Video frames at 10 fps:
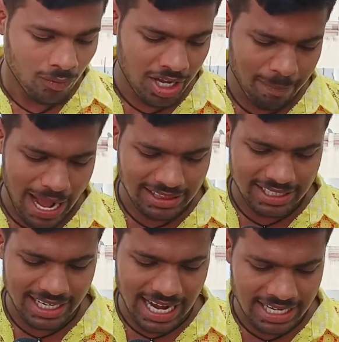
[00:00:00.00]
वहीं
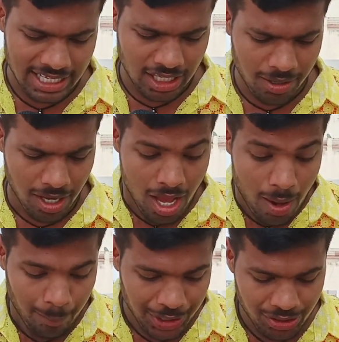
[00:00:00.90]
बात करें गाने की
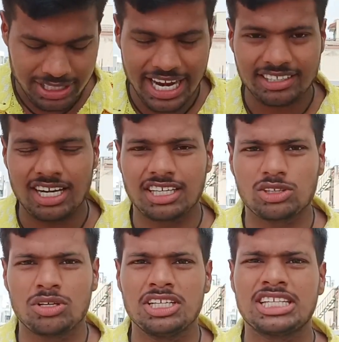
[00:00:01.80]
वीडियो डायरेक्टर
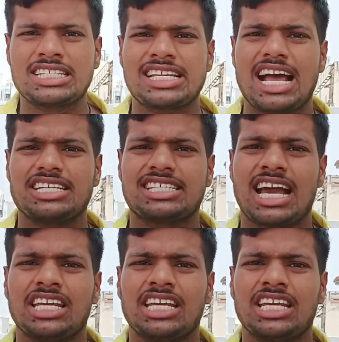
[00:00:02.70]
की तो नीतीश राज इस